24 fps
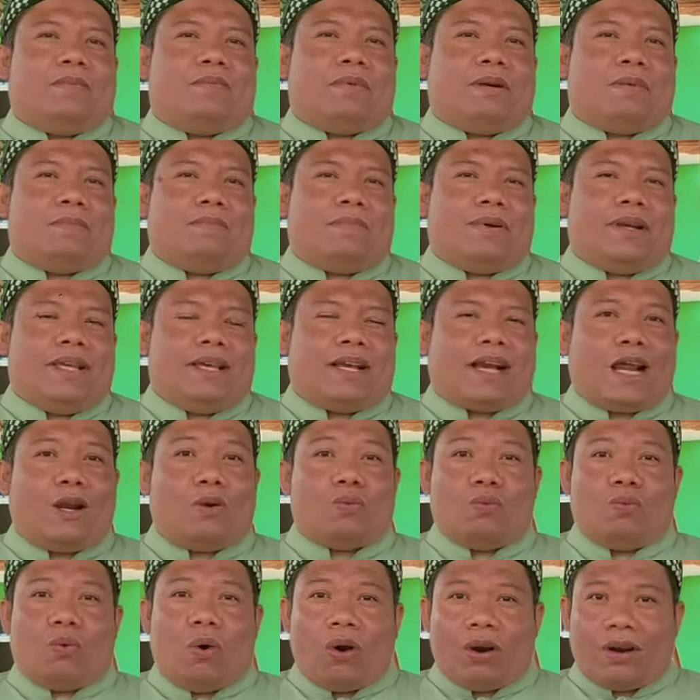memberikan
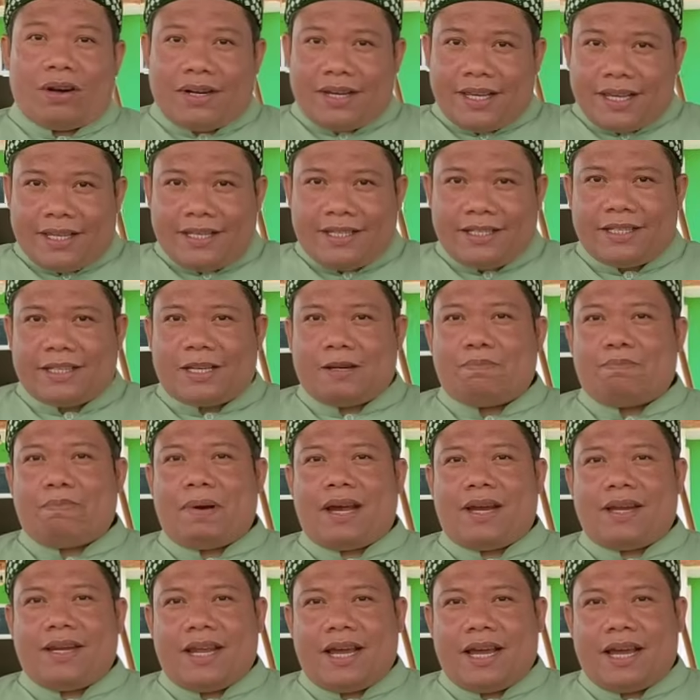warning
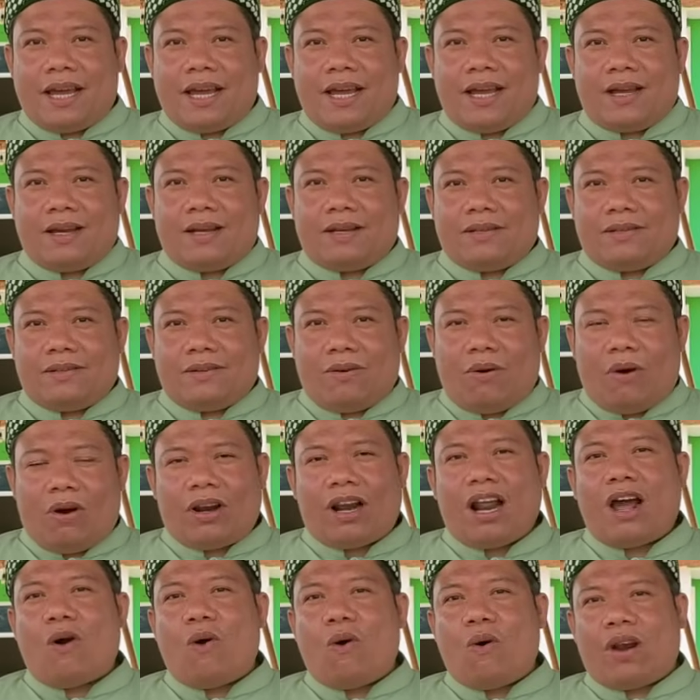kepada
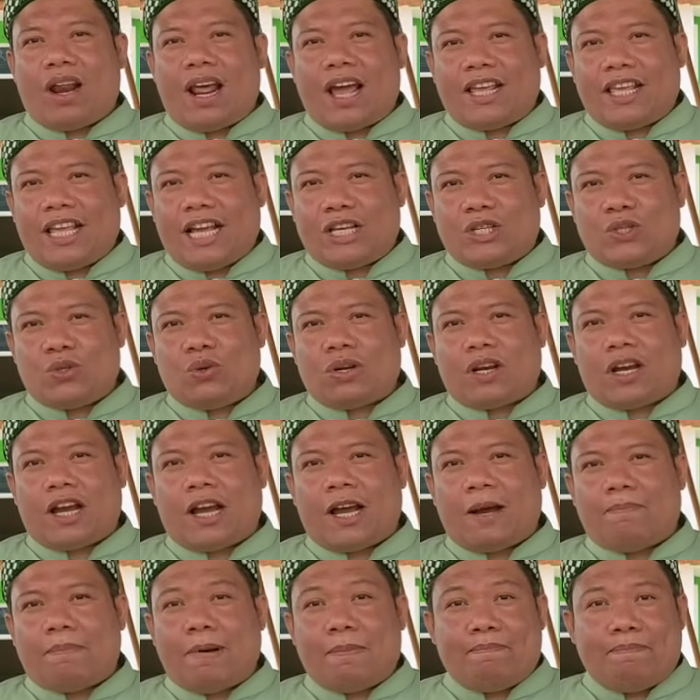orang-orang yang
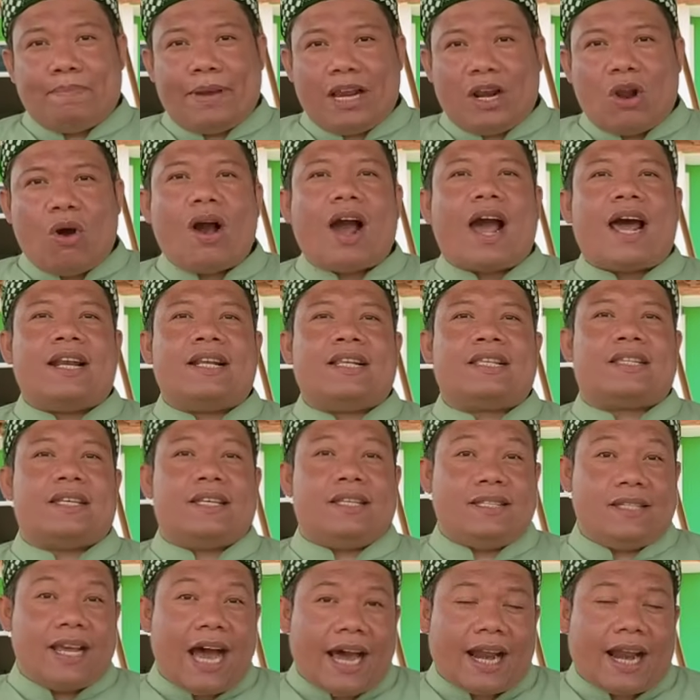suka membelokkan
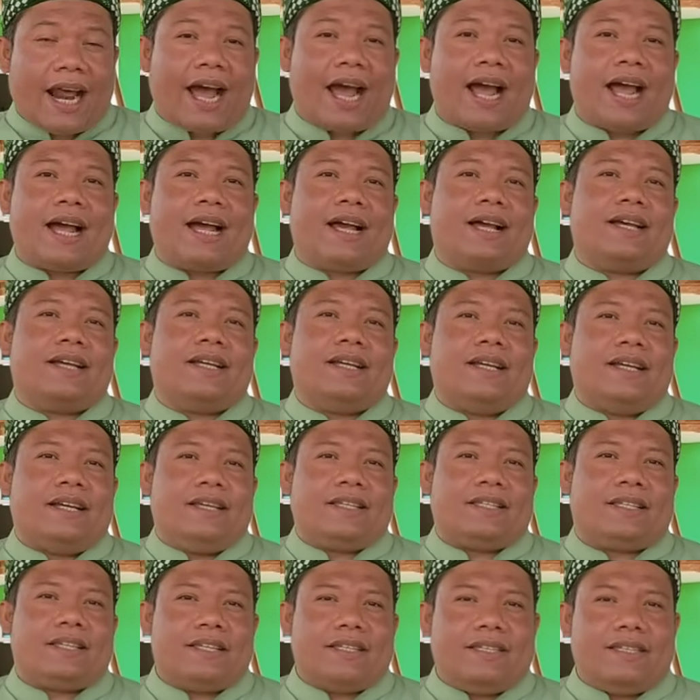sejarah.
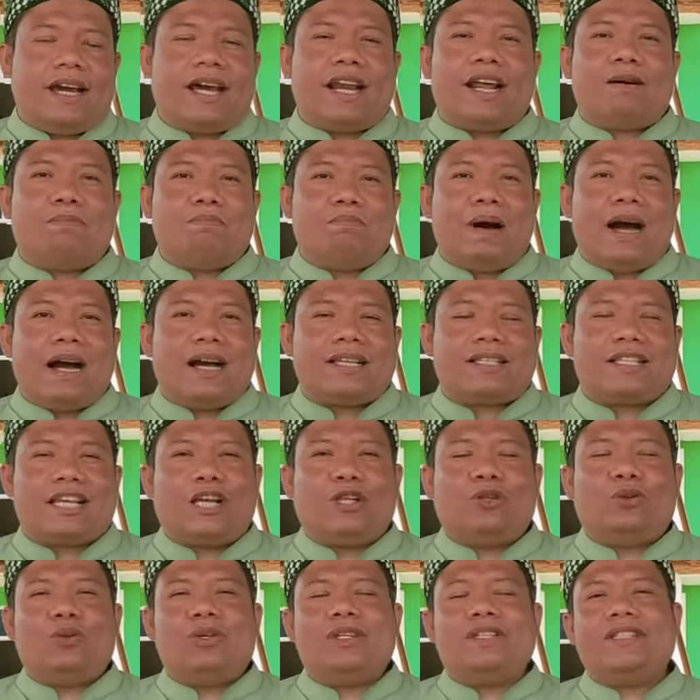Sejarah bangsa
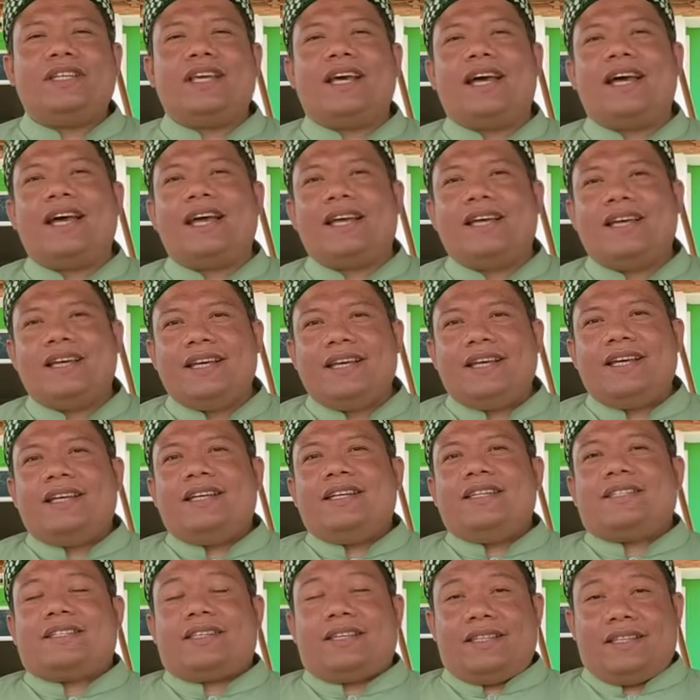Indonesia,
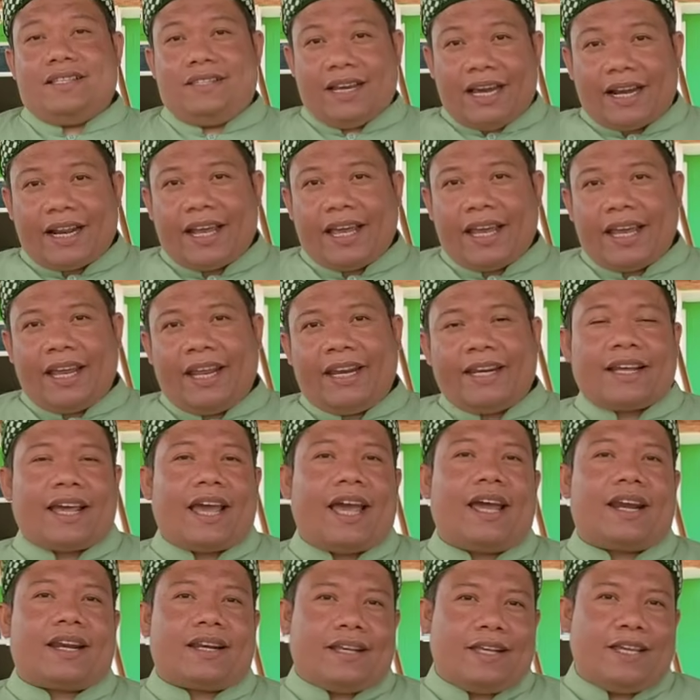sejarah
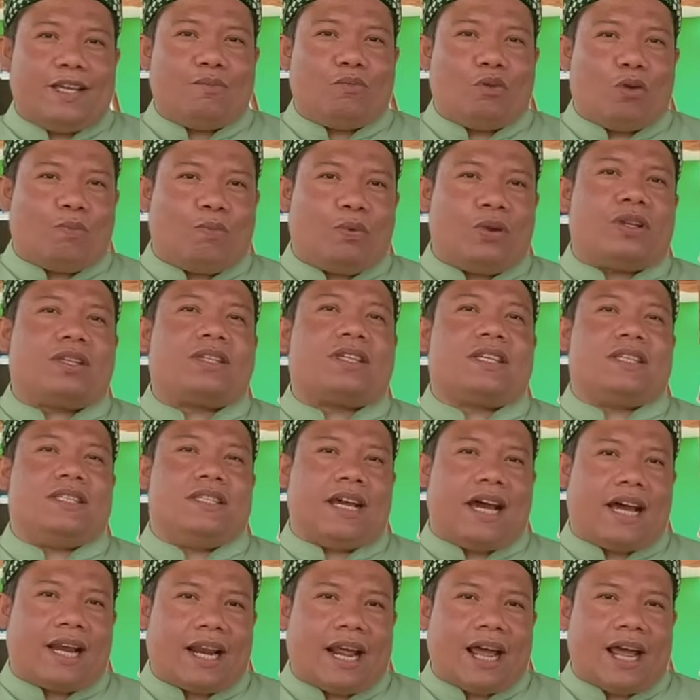NKRI maupun
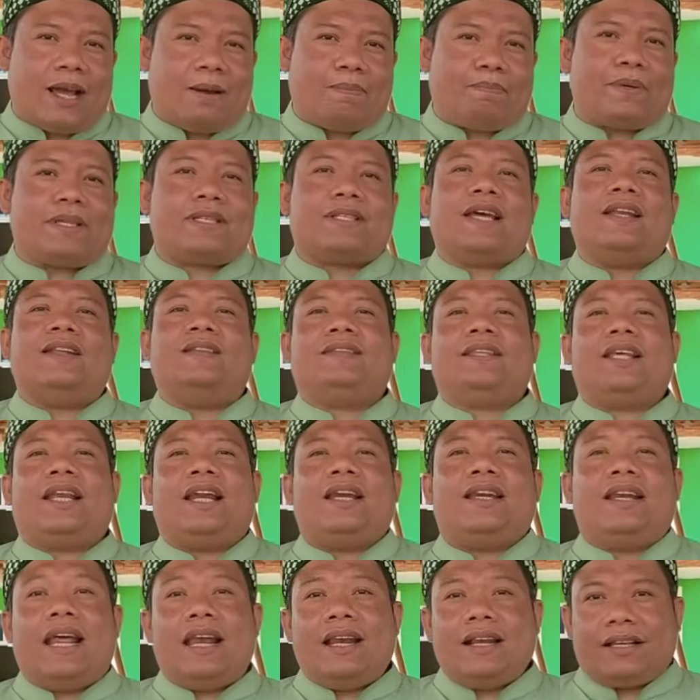sejarah
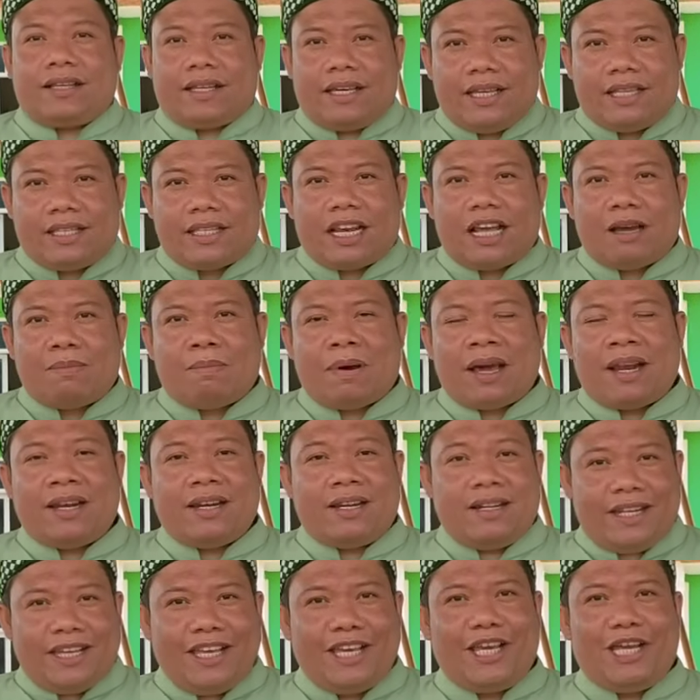pesantren dan
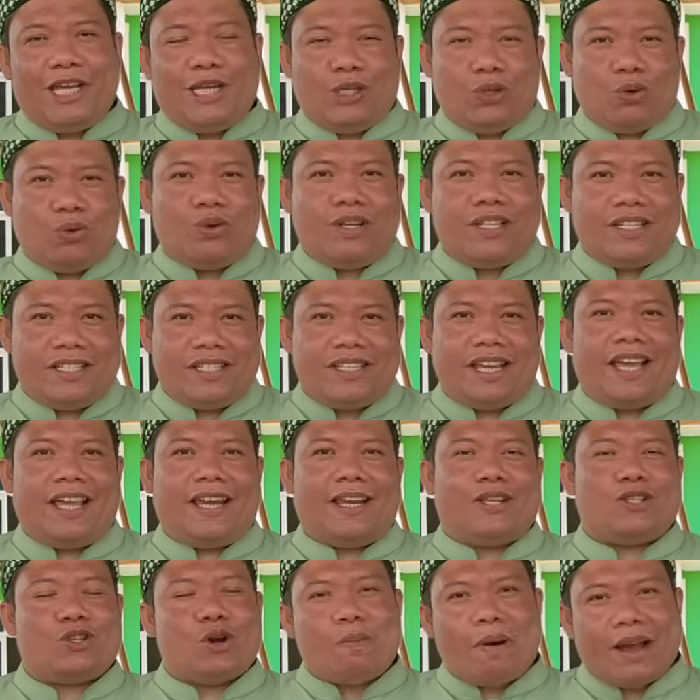keislaman di Indonesia
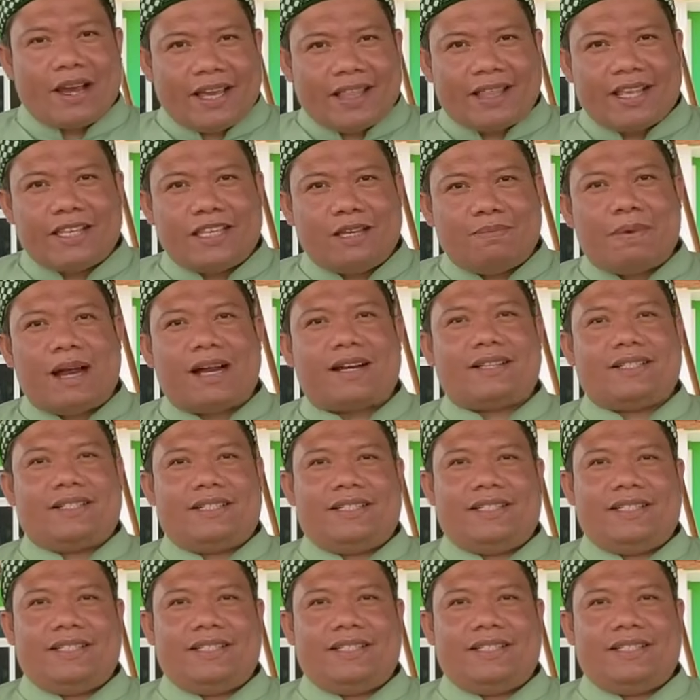ini. Coba kita simak.